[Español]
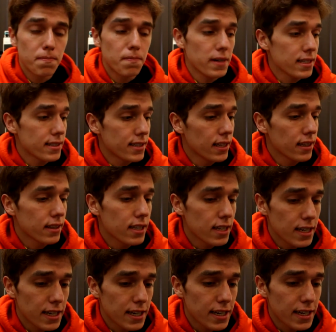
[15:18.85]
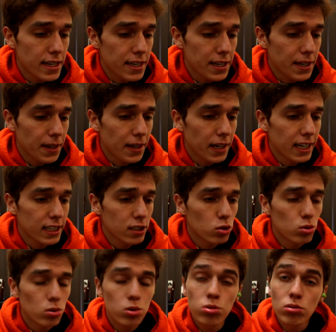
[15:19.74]
bastante,
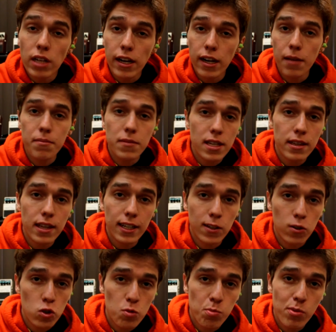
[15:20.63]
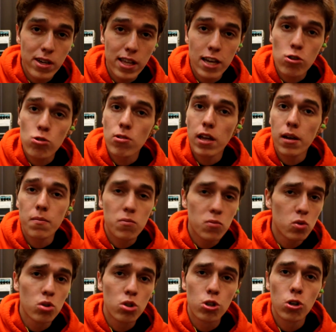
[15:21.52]
eso es una herramienta que nos puede ayudar
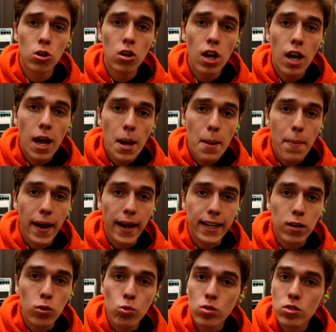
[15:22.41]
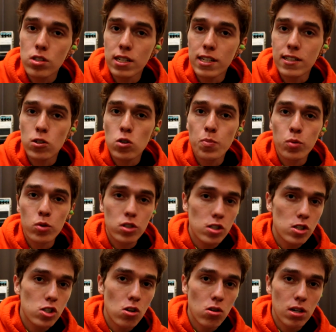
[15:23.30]
mucho para que nuestras
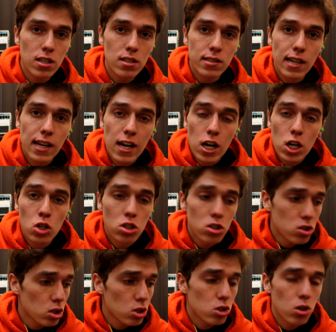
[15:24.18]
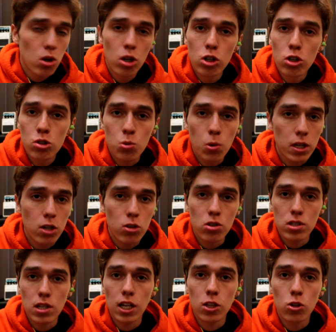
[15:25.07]
composiciones, nuestros solos, cualquier
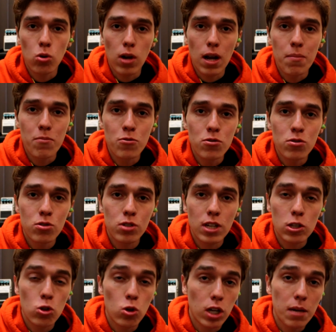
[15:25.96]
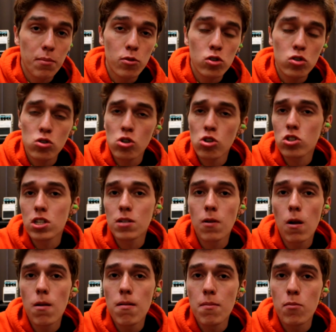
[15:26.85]
cosa que tocamos, que toquemos no se
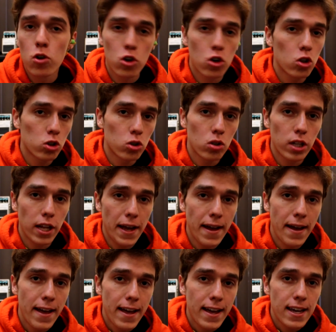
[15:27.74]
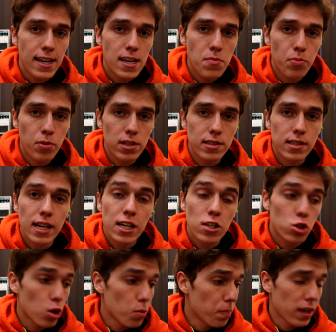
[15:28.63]
vuelva monótona y pues
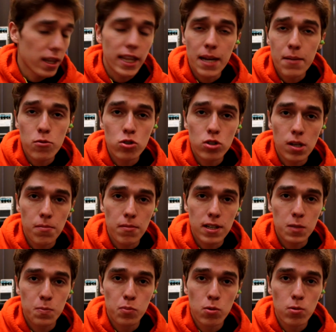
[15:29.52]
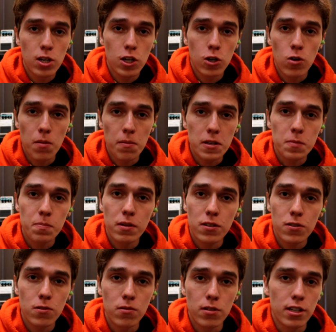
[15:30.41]
sorprendamos a más público, a más
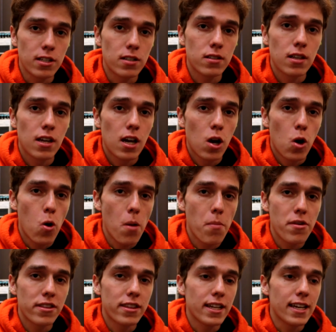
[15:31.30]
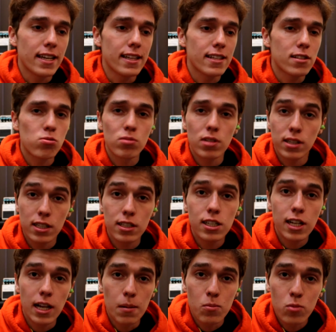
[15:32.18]
personas. Obviamente es una
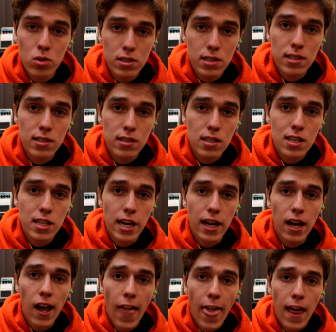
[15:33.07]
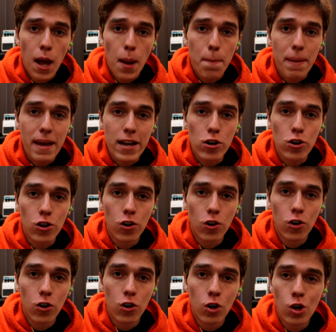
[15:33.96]
técnica muy sencilla,
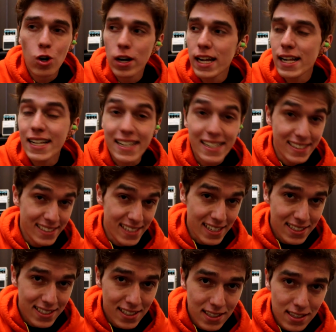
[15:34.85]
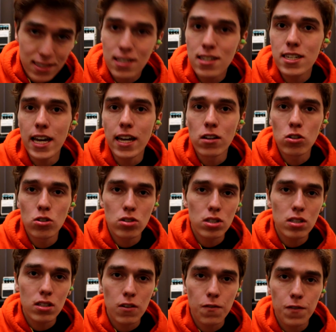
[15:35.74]
pero el que sea sencilla no
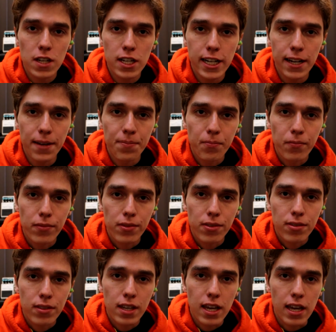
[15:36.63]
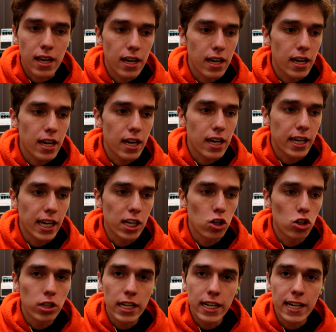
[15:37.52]
significa que
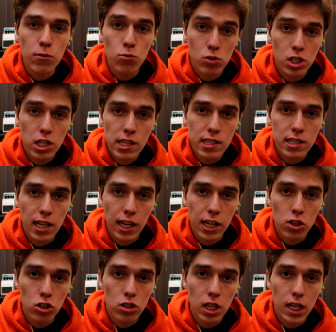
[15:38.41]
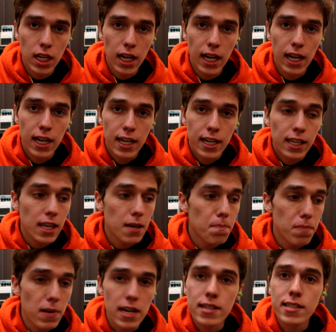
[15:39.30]
no tenga un chiste, que no tenga que
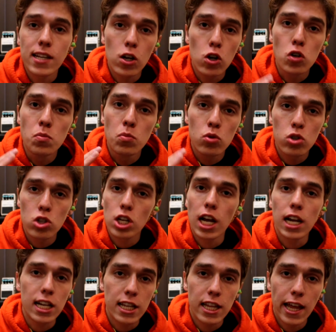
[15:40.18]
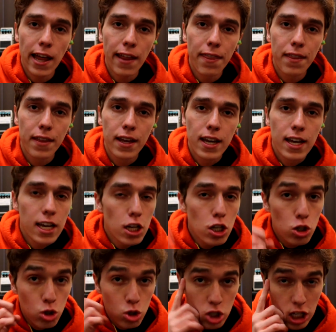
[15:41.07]
emplearse con musicalidad
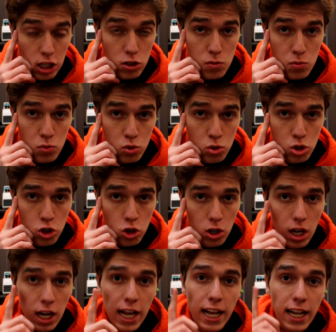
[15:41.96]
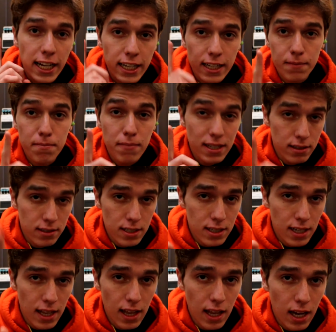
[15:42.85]
y usando mucho la, más que
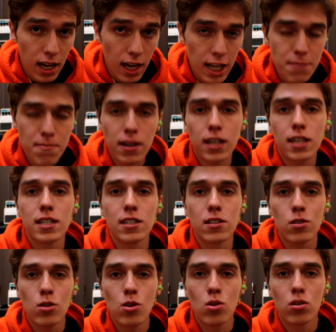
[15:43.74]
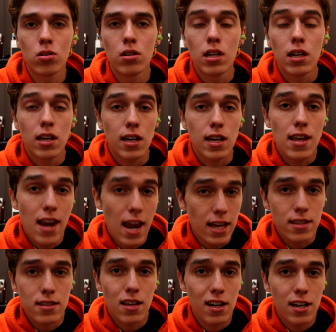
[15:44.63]
nada la imaginación y la
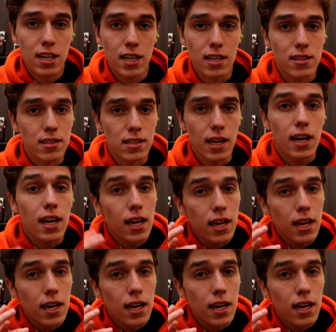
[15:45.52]
inteligencia.